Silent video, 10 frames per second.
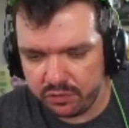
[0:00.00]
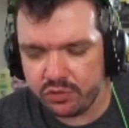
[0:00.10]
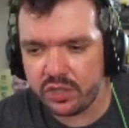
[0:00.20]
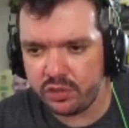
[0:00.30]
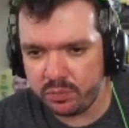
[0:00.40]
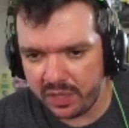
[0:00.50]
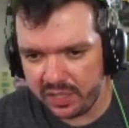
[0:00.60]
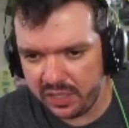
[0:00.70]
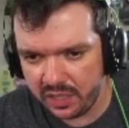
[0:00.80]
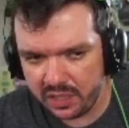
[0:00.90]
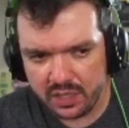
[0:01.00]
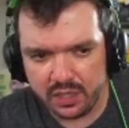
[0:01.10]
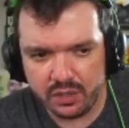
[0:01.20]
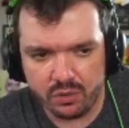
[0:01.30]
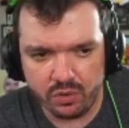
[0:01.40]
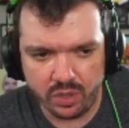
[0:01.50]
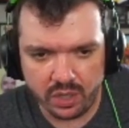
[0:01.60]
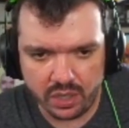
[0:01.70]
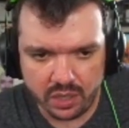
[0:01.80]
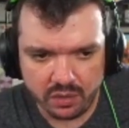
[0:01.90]
Você chuparia?
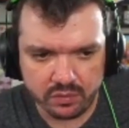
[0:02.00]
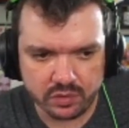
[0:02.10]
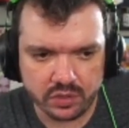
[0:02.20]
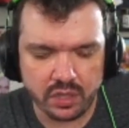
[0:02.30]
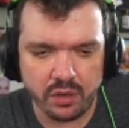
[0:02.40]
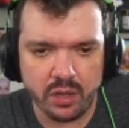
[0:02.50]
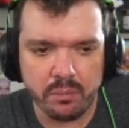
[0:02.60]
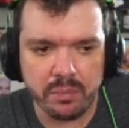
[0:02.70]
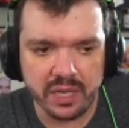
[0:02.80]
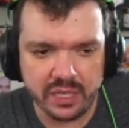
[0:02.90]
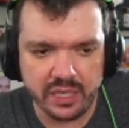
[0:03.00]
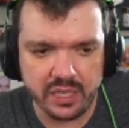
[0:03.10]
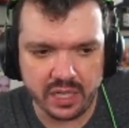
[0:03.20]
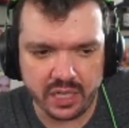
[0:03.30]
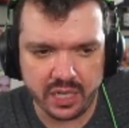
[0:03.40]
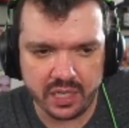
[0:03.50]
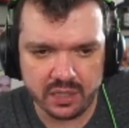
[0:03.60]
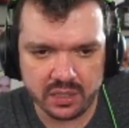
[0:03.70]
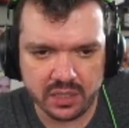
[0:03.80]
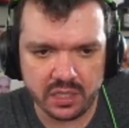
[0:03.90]
Porra, você, eu, eu baniria, né?
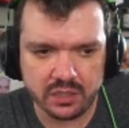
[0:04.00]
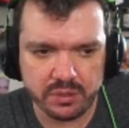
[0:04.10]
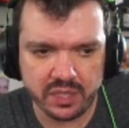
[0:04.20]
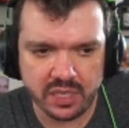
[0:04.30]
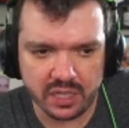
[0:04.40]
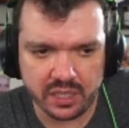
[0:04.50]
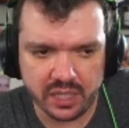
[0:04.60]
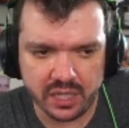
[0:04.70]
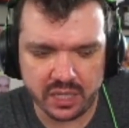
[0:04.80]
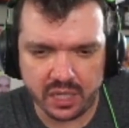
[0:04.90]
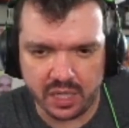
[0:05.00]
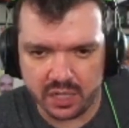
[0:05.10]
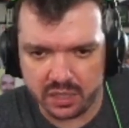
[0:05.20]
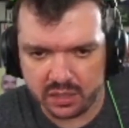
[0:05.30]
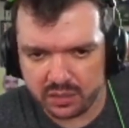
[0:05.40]
Tá de brincadeira, cara.